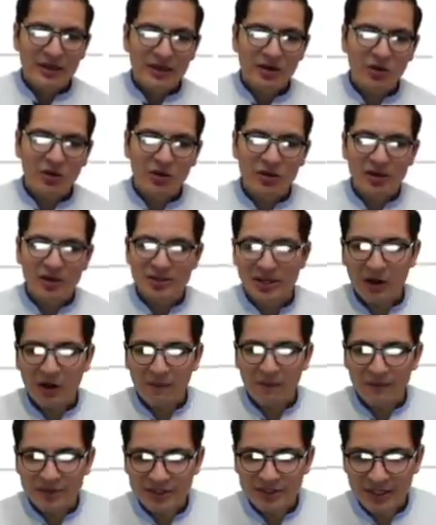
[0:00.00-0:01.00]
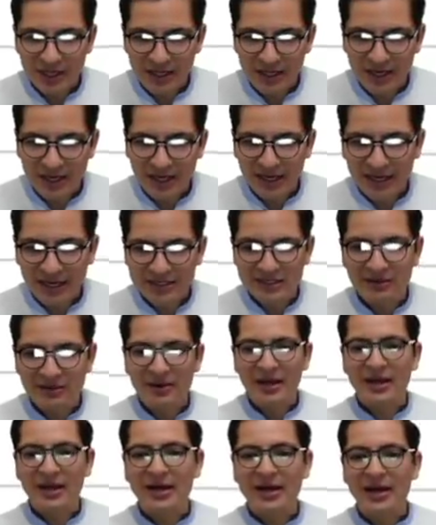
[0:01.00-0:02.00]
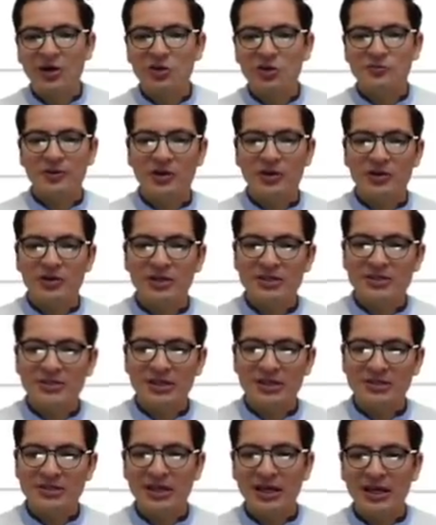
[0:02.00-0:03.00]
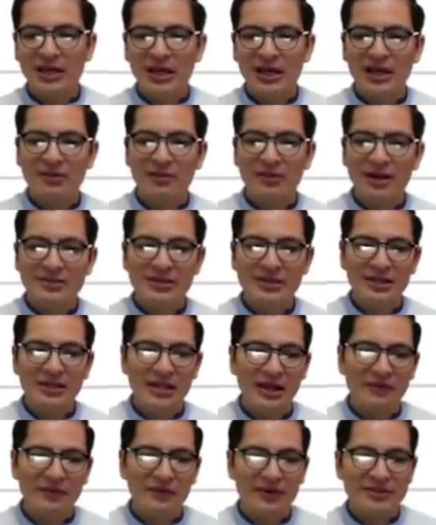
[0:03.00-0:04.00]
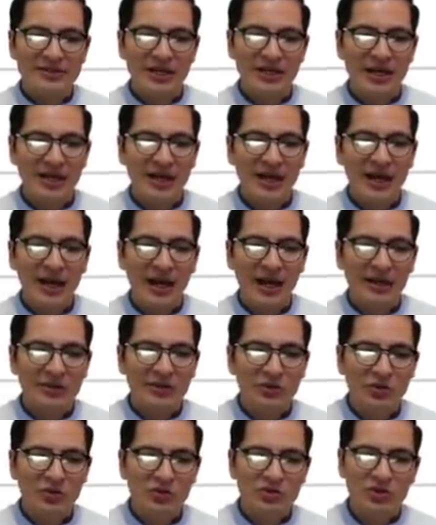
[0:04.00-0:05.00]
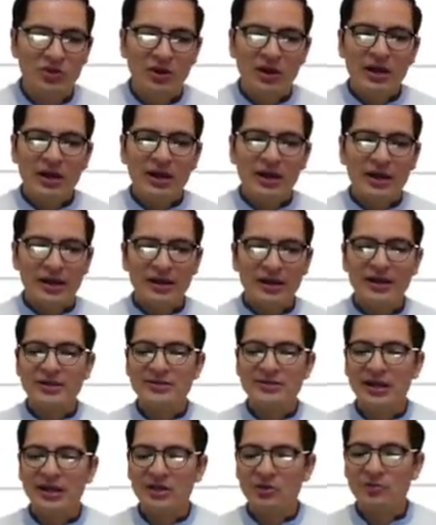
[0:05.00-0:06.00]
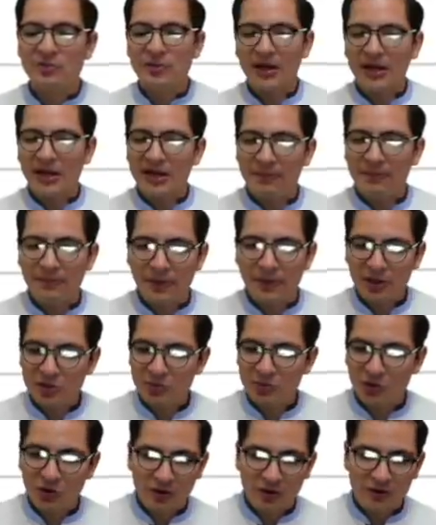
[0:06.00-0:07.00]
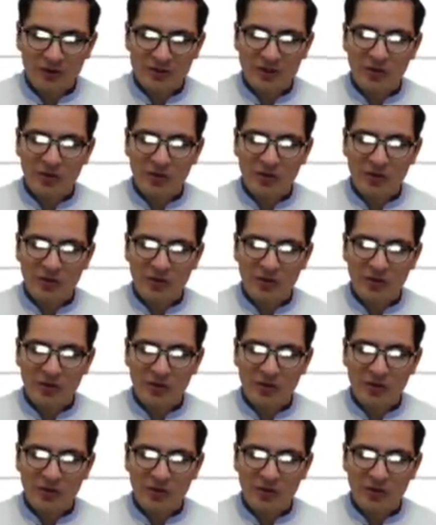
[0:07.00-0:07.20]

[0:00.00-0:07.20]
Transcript: Dijo desde la oficina de la Casa Blanca a los periodistas en la base de la Fuerza Aérea Andrews al regresar de un viaje de Pittsburgh,